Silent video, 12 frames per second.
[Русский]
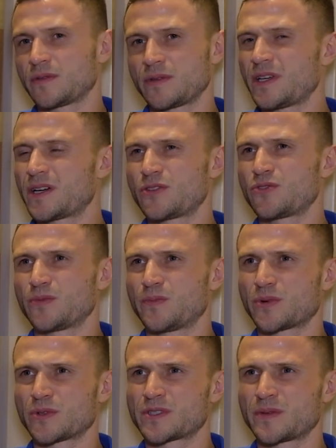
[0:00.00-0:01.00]
не хочу
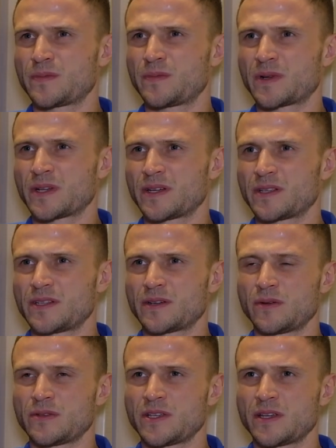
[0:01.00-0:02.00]
просто про
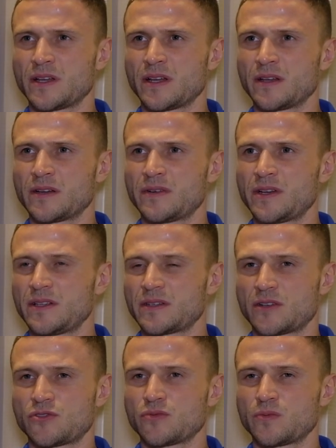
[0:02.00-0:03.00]
тех людей говорить,
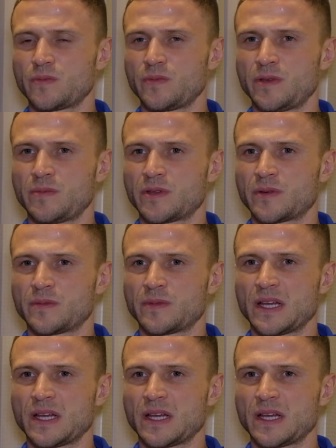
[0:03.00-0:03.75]
хочу именно